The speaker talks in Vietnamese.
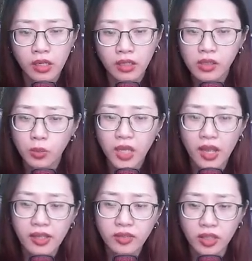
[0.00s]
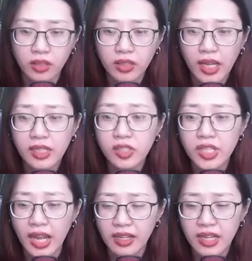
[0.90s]
không thể tự tay
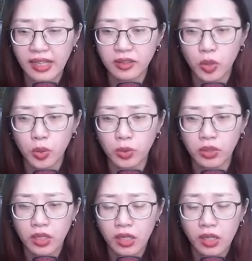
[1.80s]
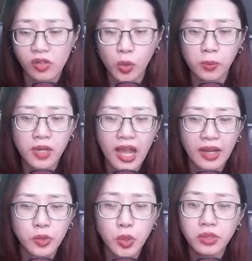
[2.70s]
trả đại thù, cũng
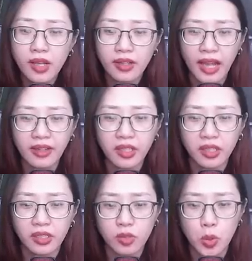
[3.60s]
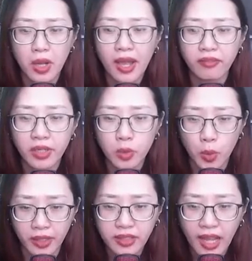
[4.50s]
là nuối tiếc cả đời của Hạ Viên
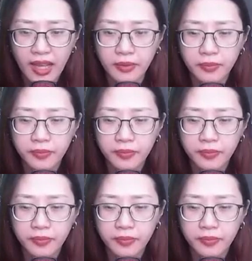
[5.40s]
Nguyệt ta.